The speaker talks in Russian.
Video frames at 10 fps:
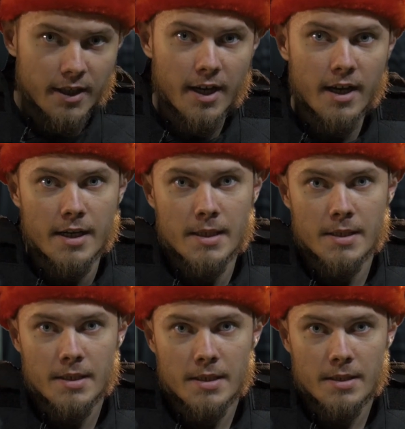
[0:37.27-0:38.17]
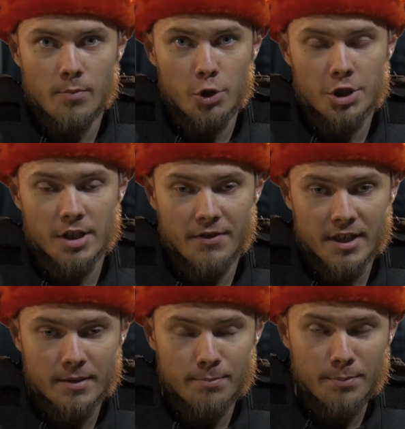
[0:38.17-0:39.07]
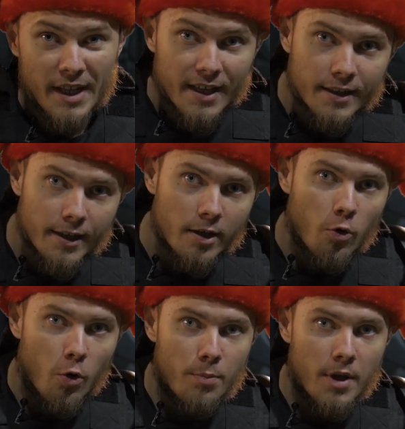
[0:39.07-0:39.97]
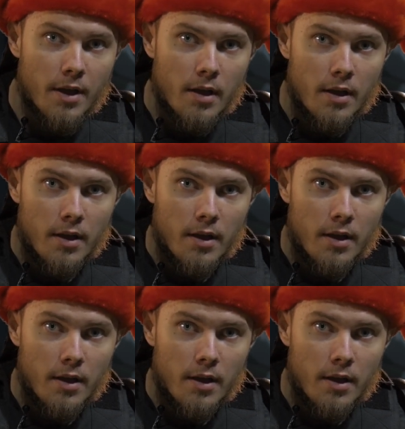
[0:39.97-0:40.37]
Это как больше, наверное, приятное хобби,